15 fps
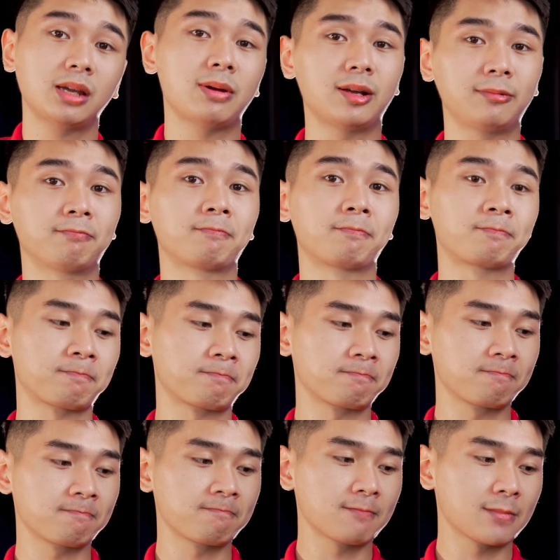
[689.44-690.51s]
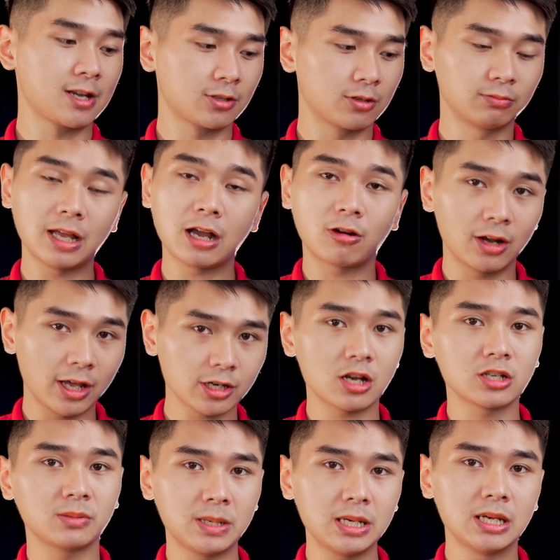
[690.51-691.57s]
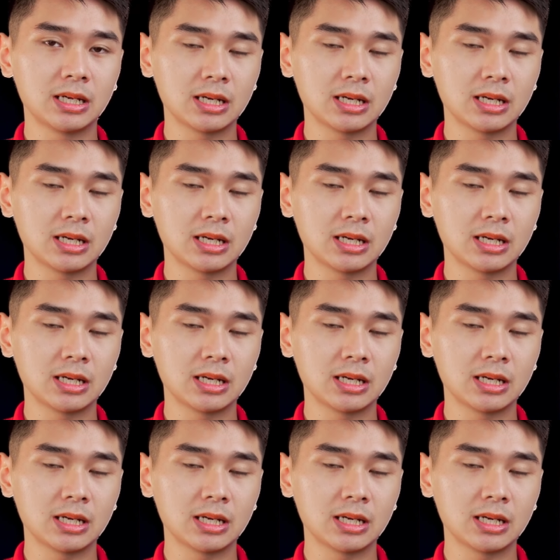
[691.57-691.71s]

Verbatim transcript: em ạ chúng ta có led RGB